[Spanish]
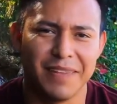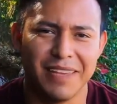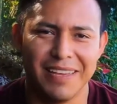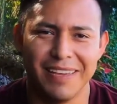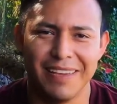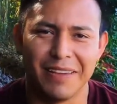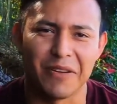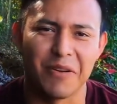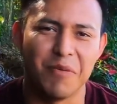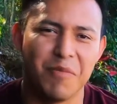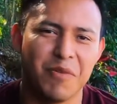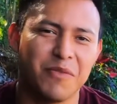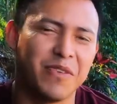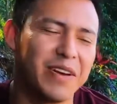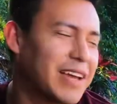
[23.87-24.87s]
eh,
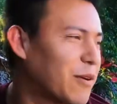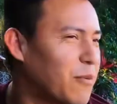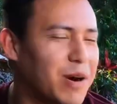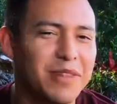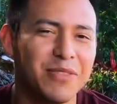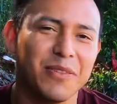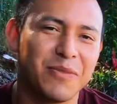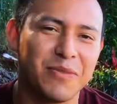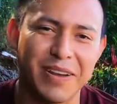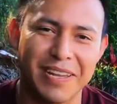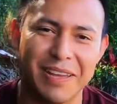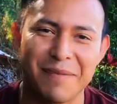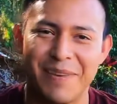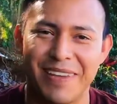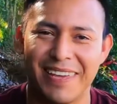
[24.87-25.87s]
cómo fue, cuándo fue
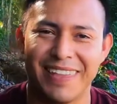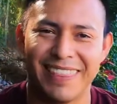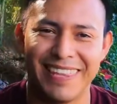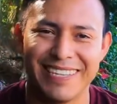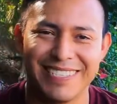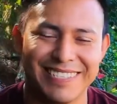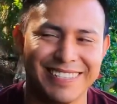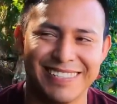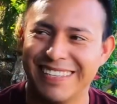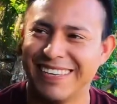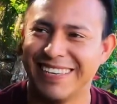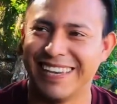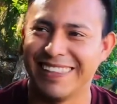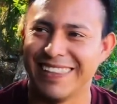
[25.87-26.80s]
que me decidí